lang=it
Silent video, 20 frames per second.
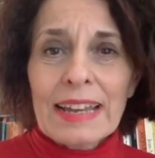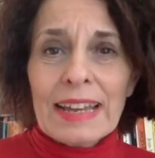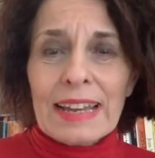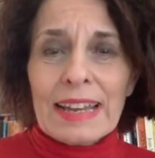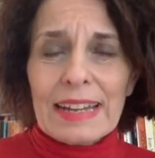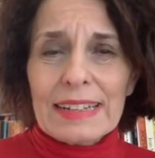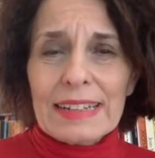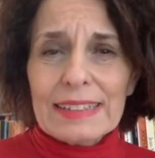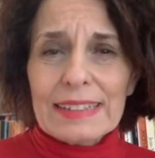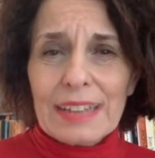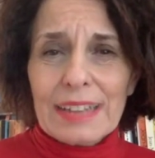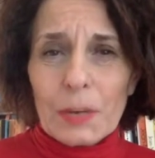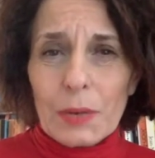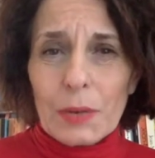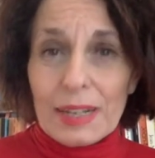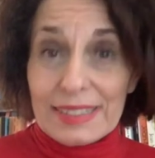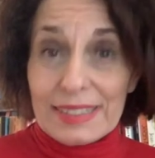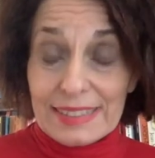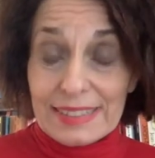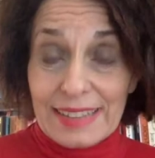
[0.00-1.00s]
e l'idea è
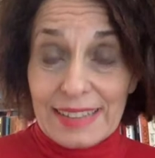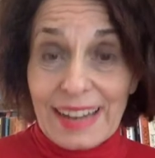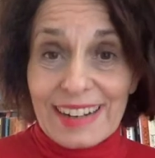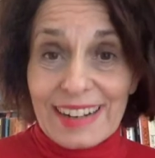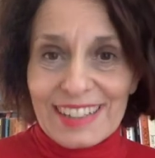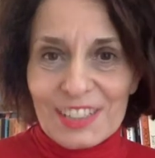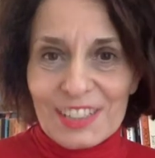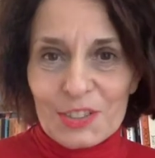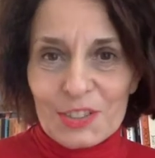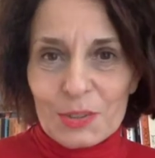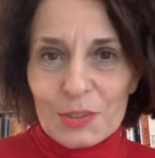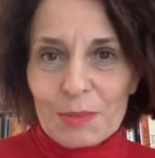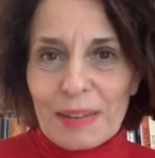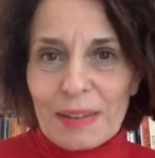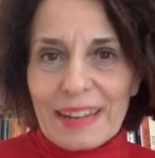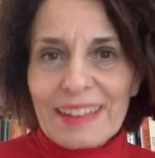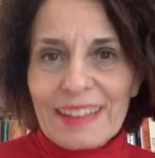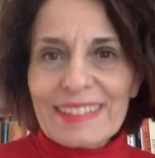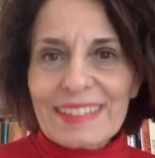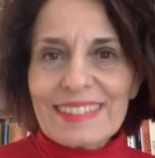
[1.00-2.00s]
quella di dare gli
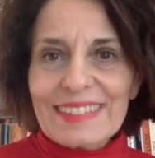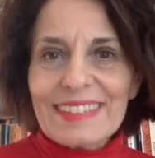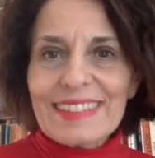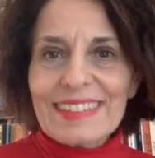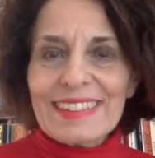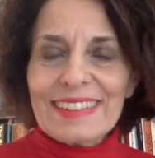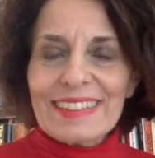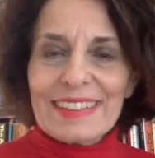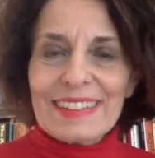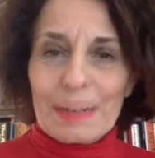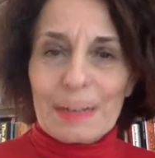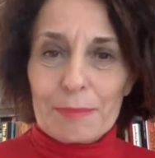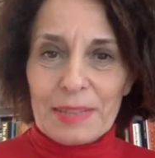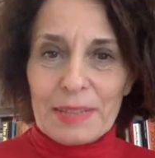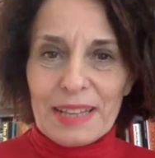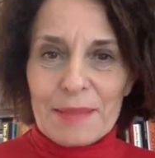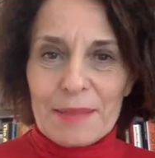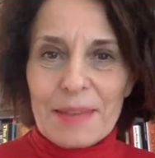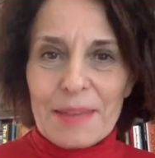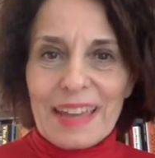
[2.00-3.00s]
strumenti
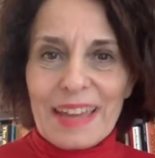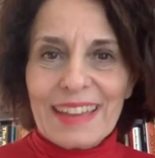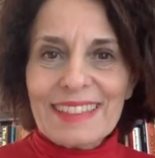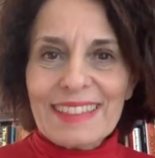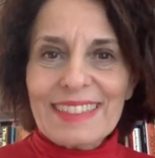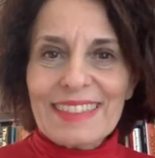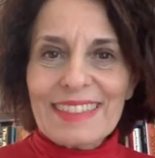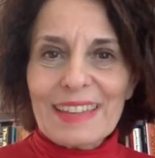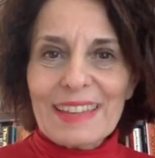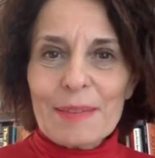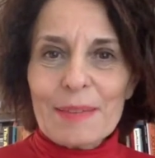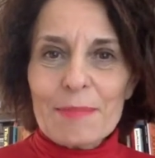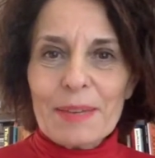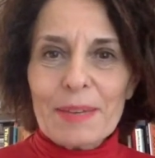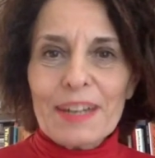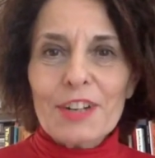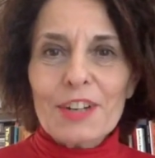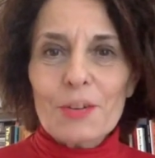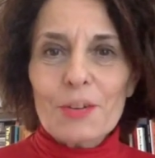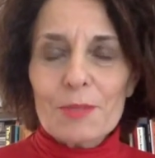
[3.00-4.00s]
rapidamente
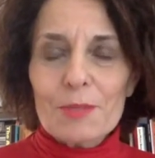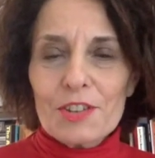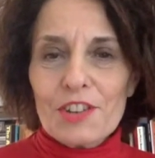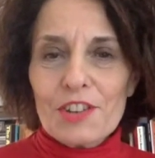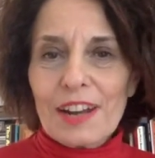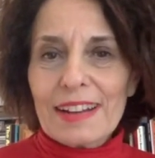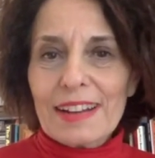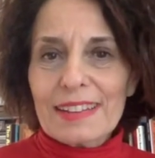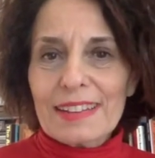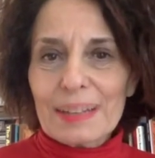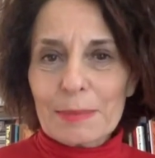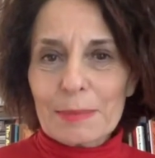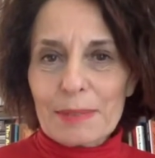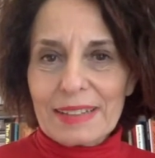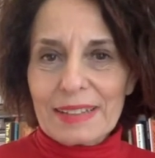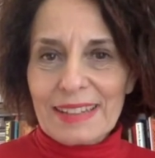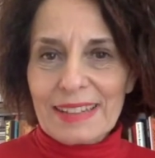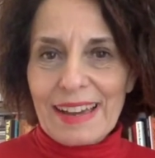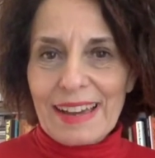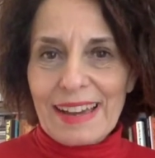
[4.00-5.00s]
per cominciare a
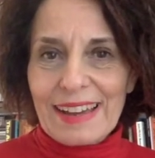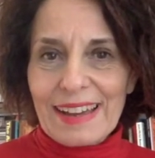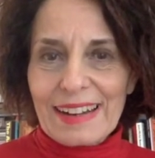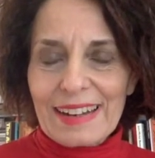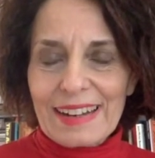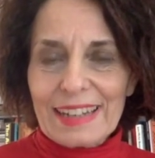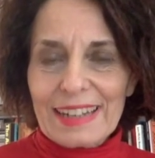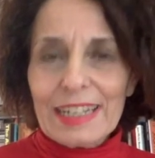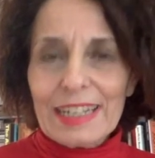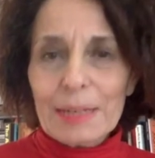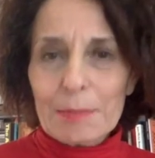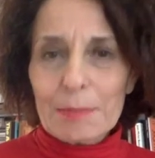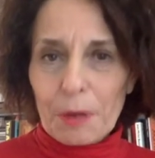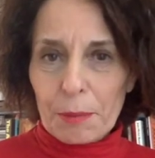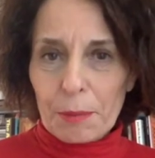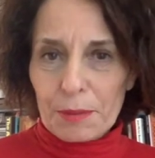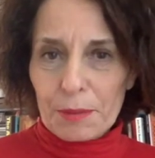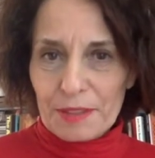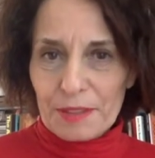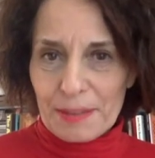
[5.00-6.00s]
interpretare il
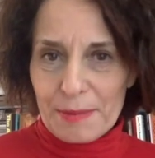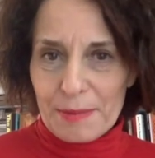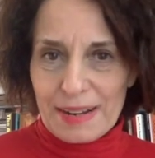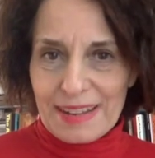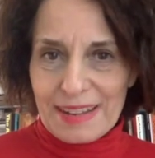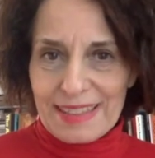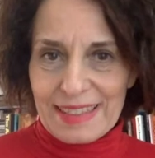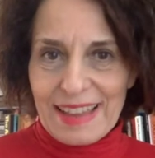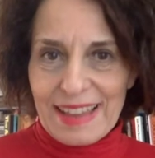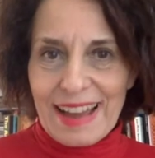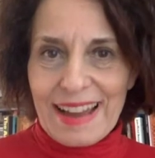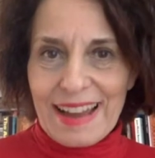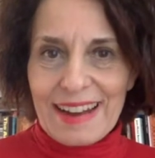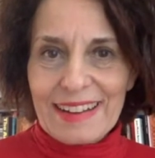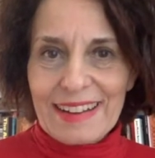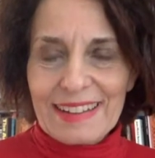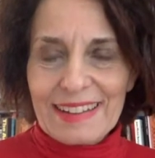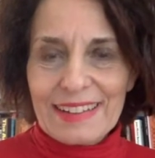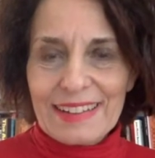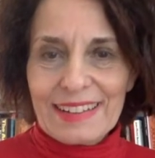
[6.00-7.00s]
proprio tema
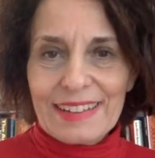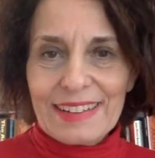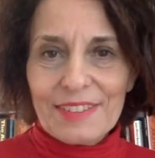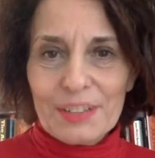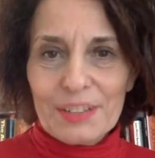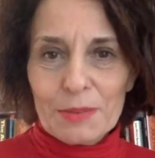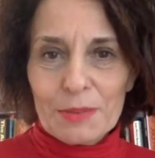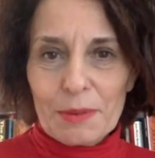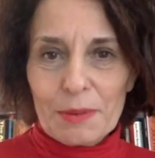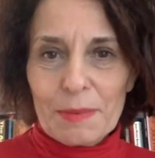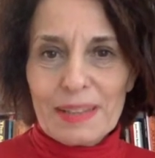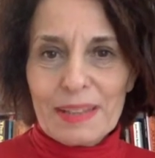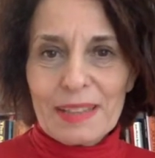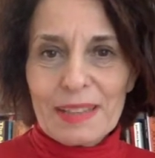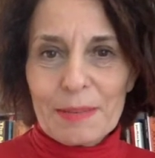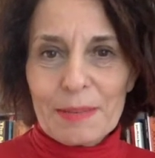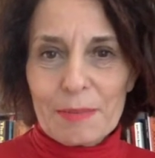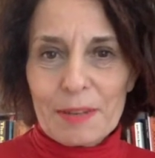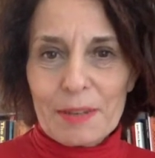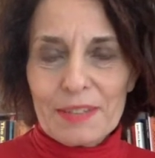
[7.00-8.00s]
natale e
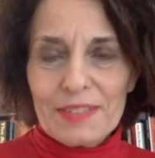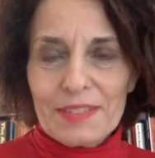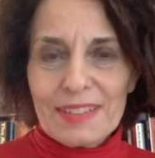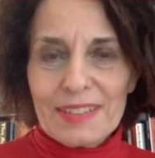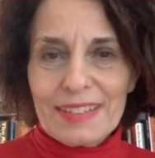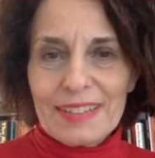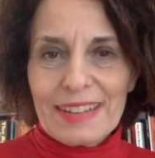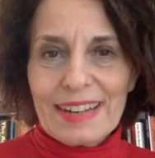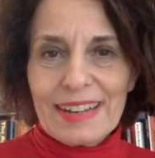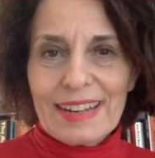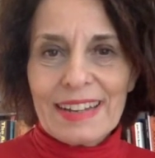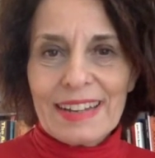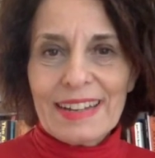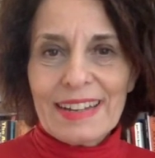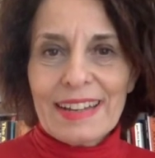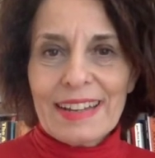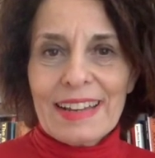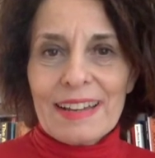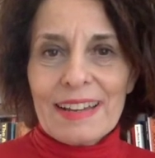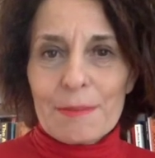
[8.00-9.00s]
eventualmente poi
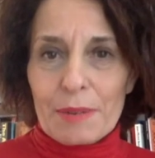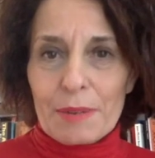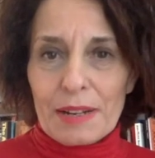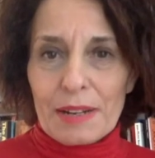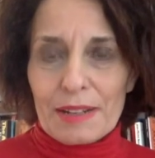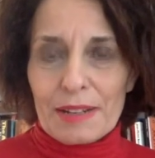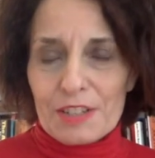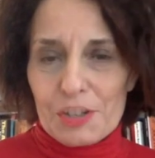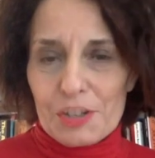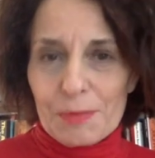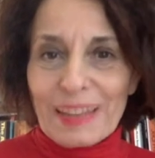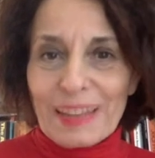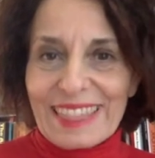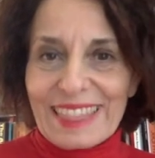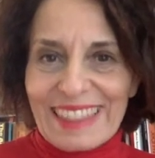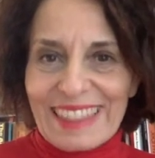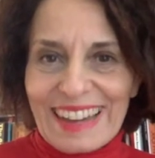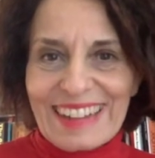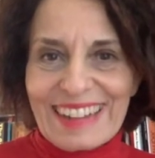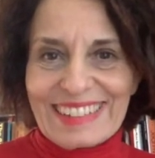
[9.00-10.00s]
diventare, eh,
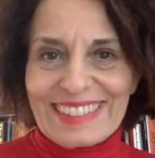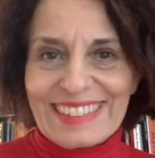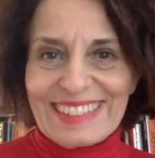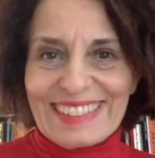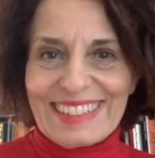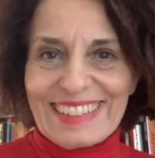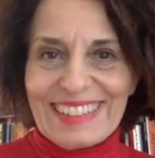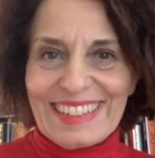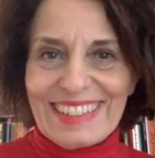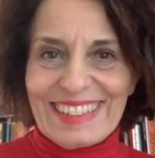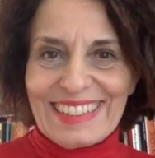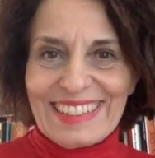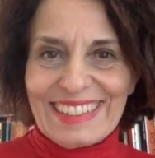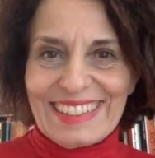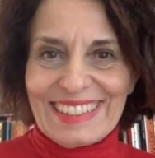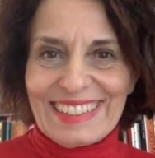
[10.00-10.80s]
cimentarsi nel,